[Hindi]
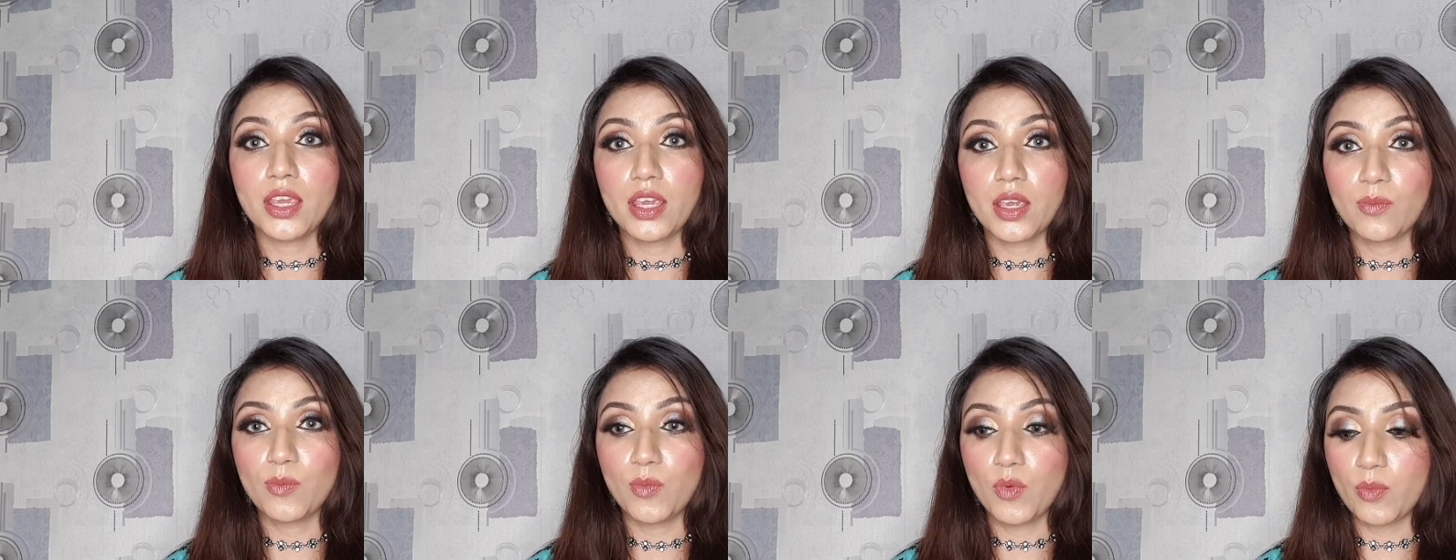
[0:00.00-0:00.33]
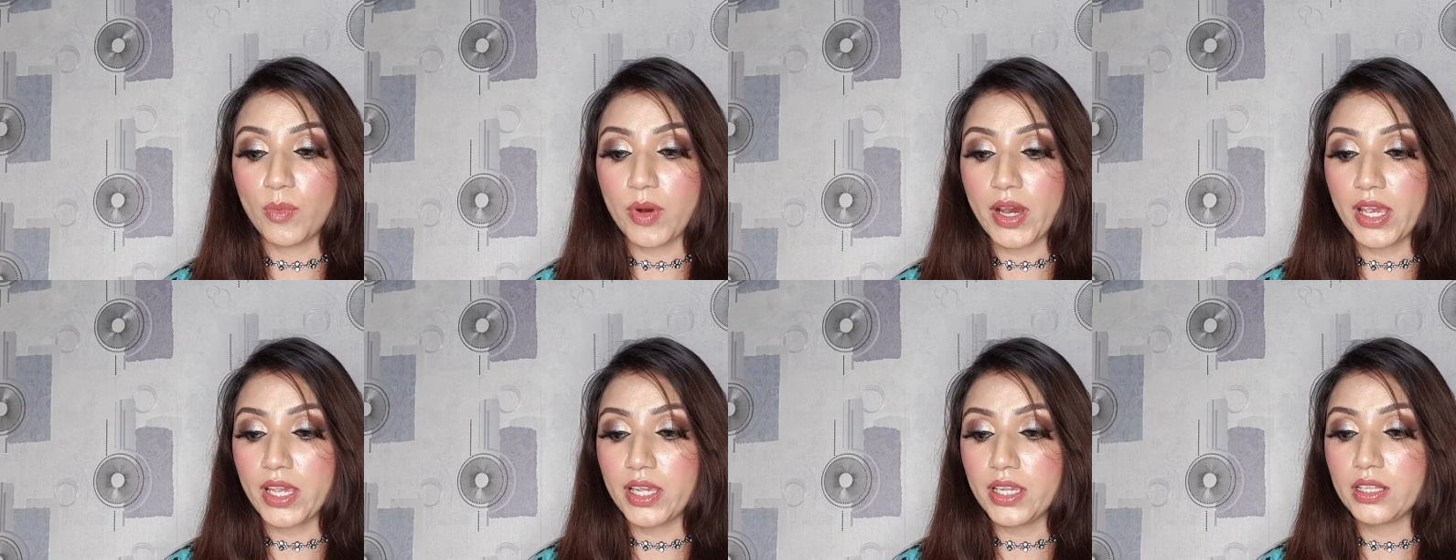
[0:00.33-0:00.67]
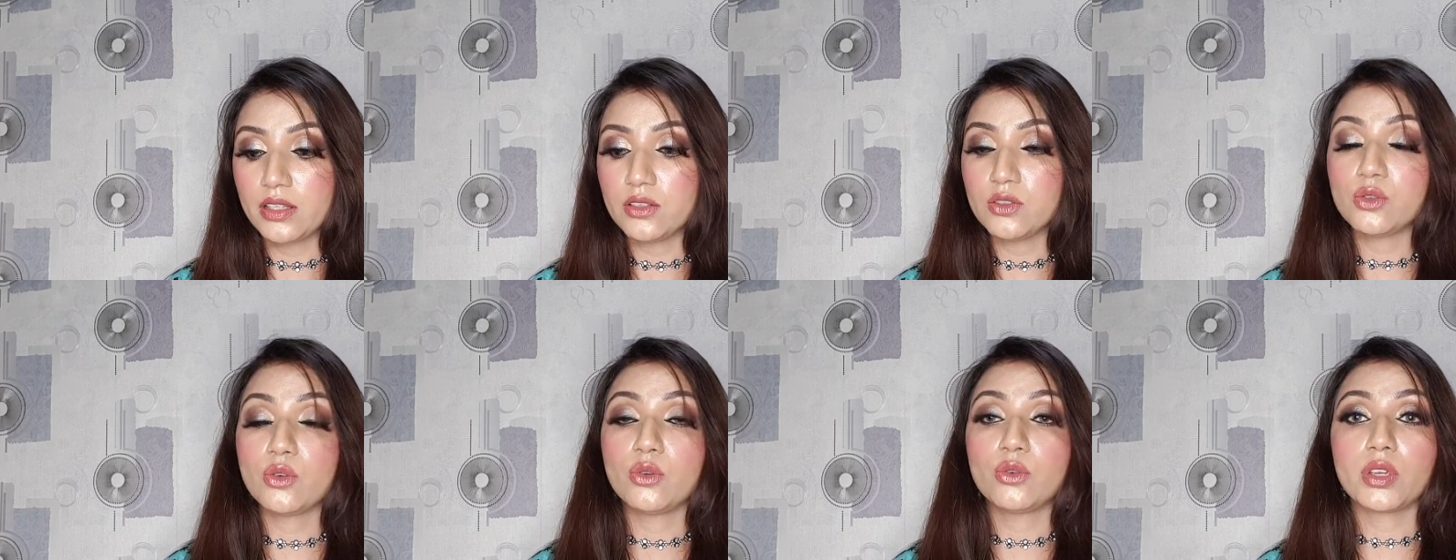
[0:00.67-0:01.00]
एक
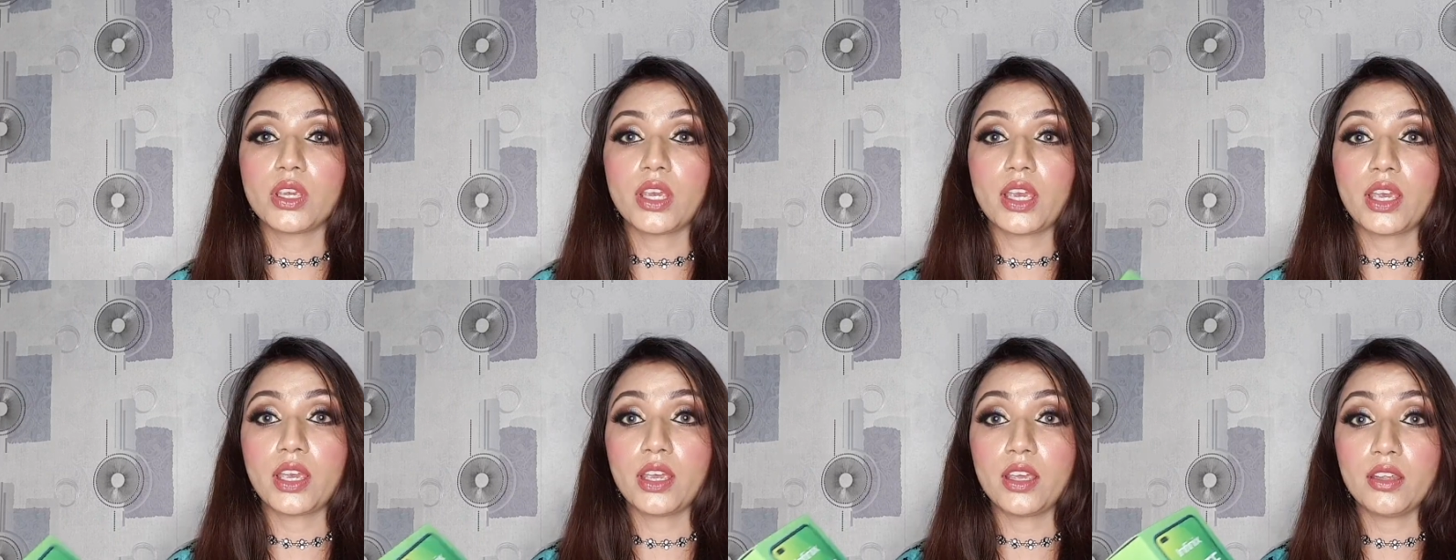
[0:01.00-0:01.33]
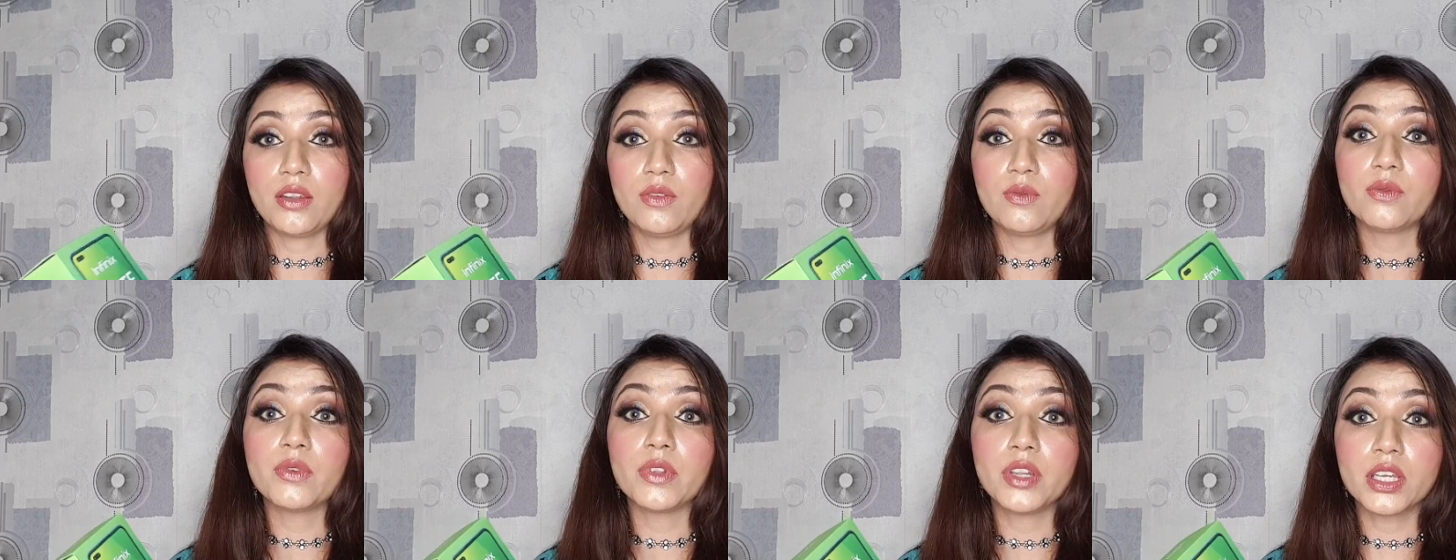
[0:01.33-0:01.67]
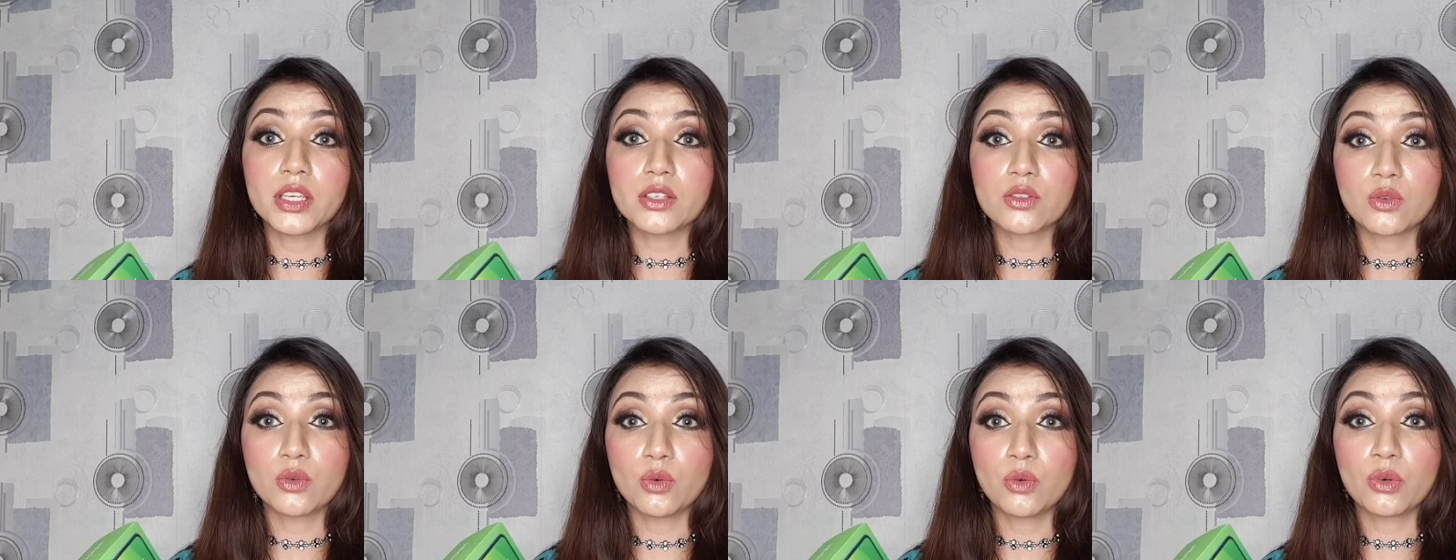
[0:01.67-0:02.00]
मोबाइल जो कि है
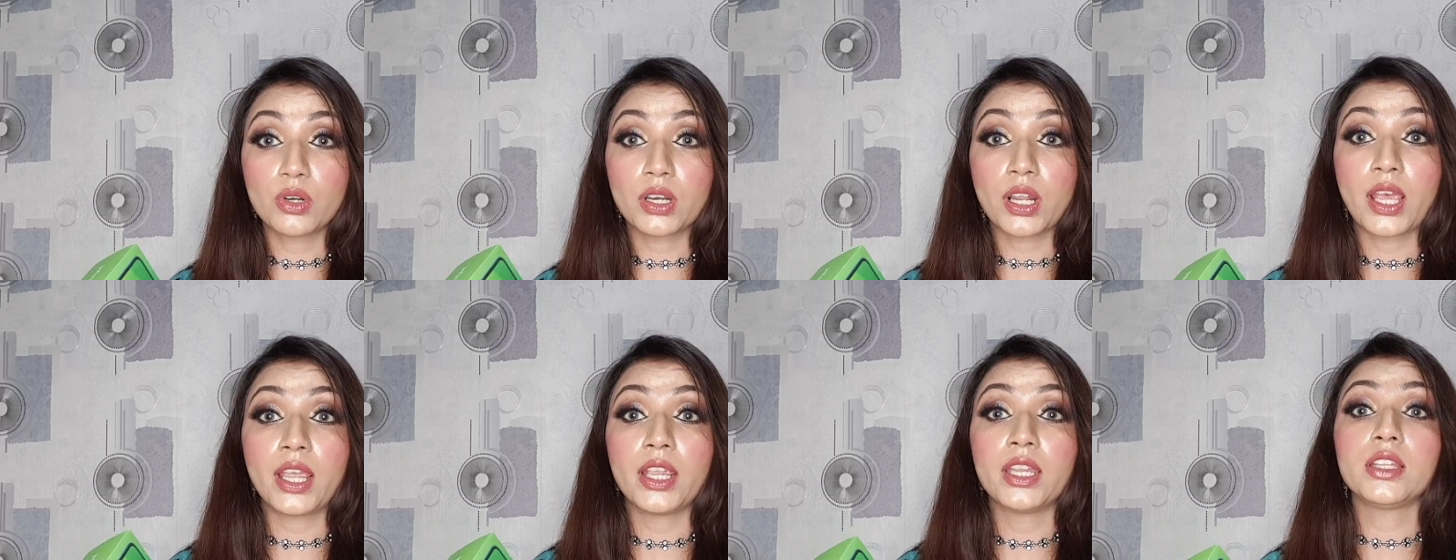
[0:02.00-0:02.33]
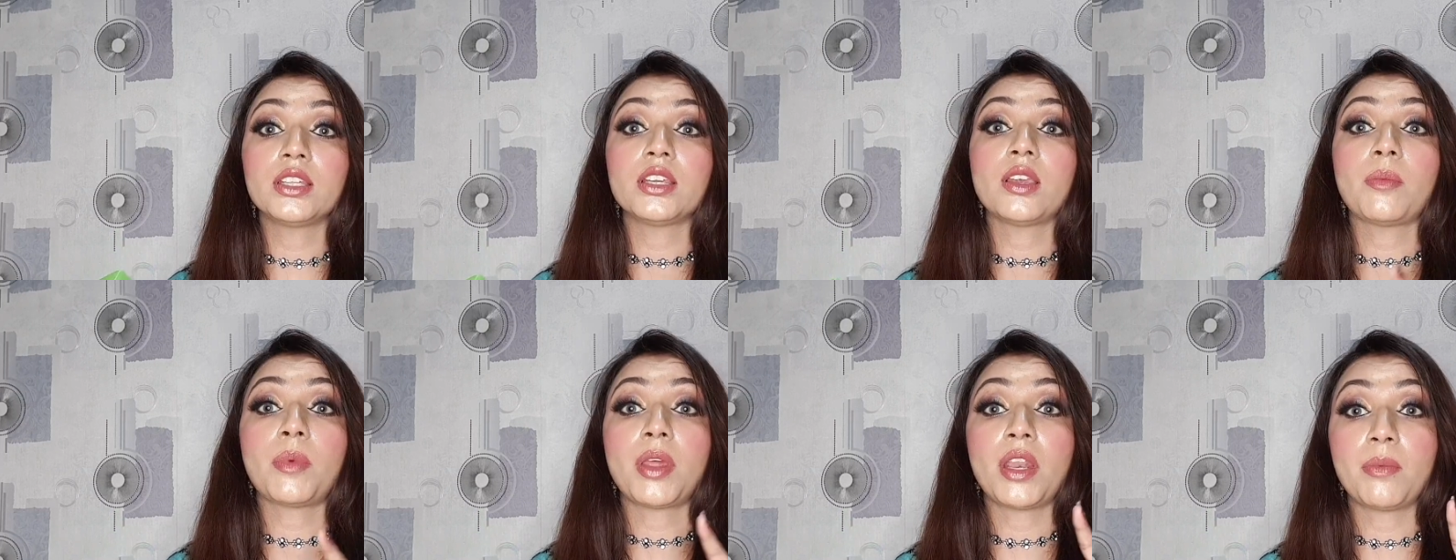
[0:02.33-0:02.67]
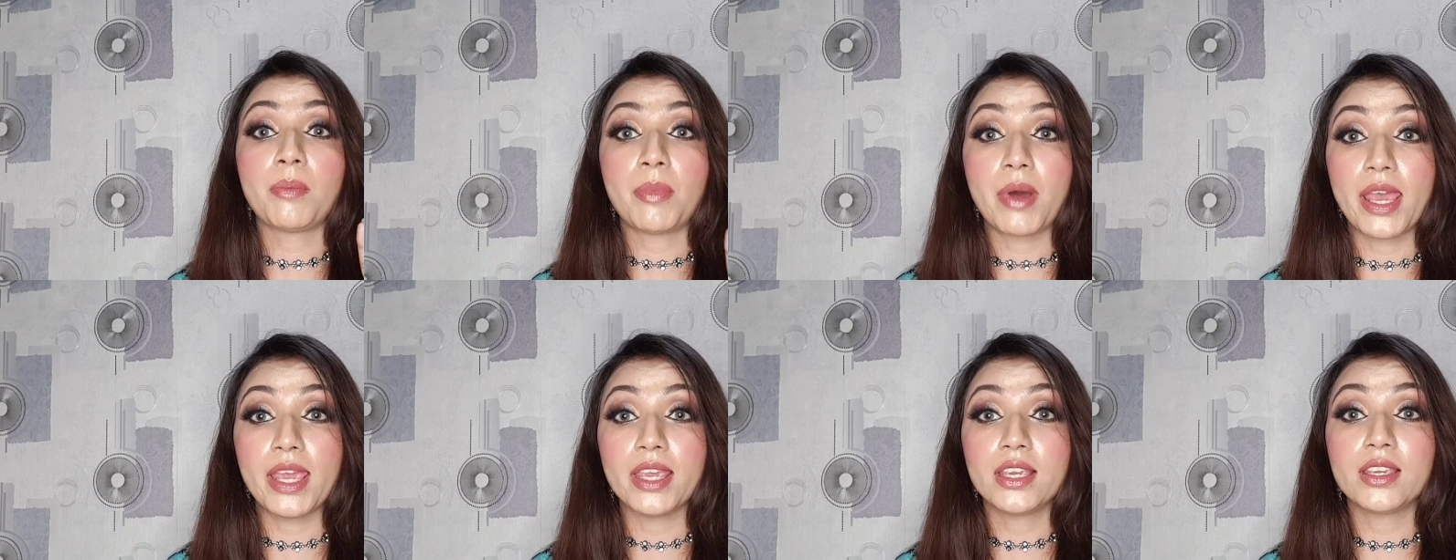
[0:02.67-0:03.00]
इन्फिनिक्स नोट नाइन ये मैंने
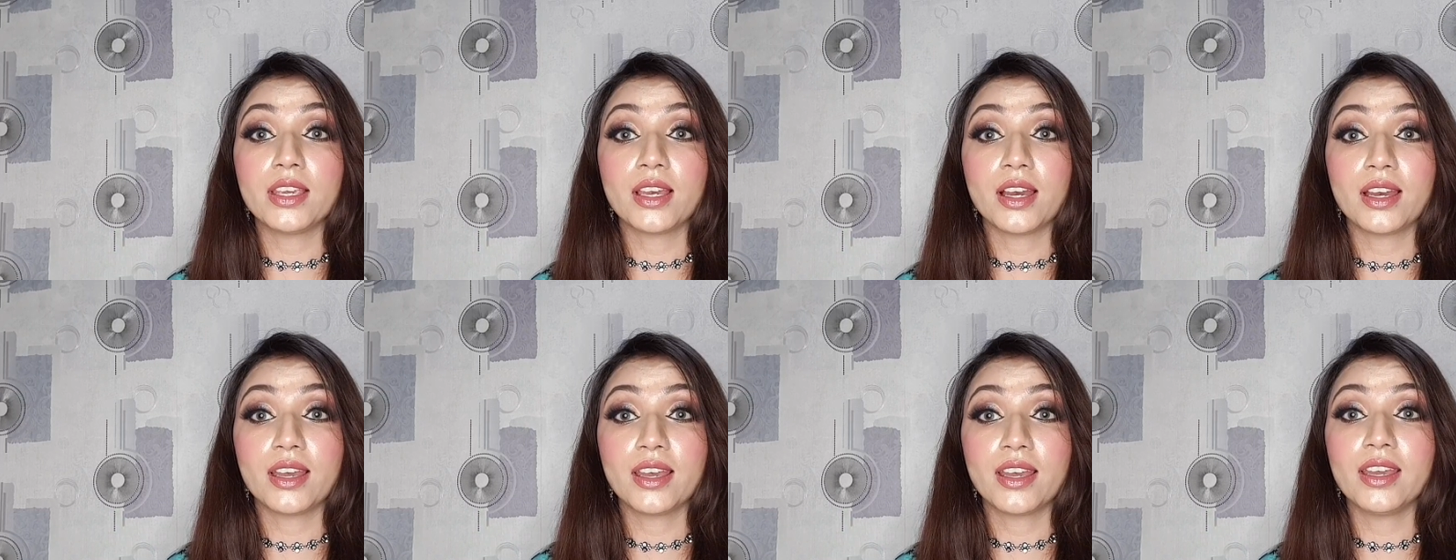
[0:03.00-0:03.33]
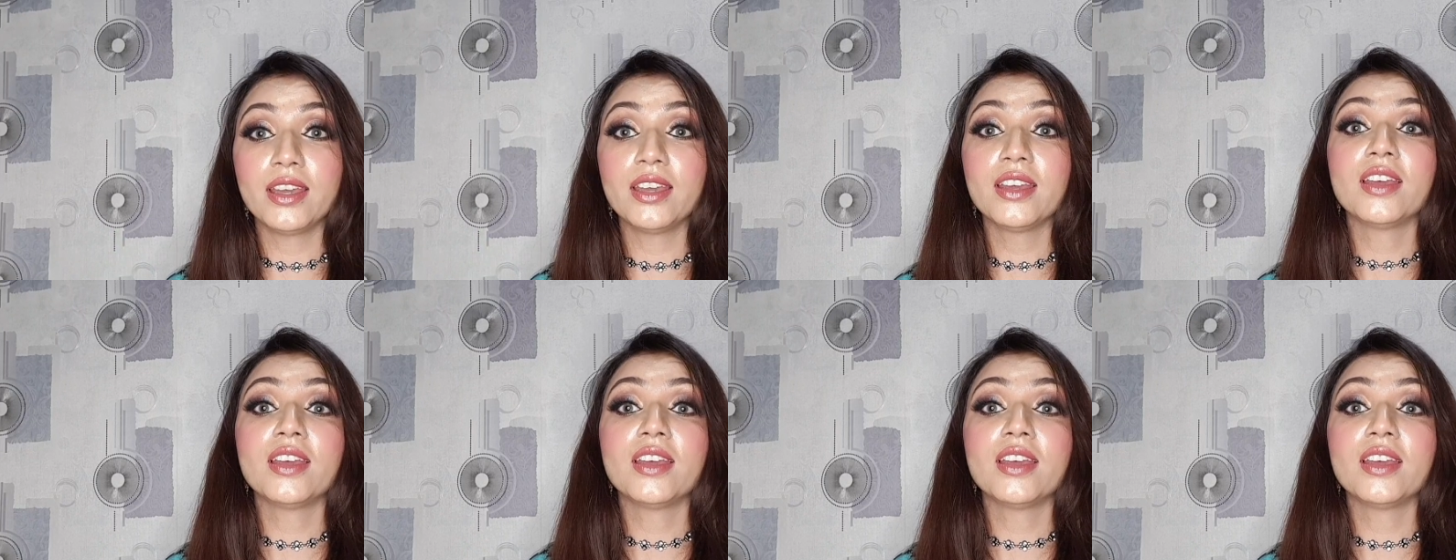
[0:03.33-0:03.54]
बाय किया है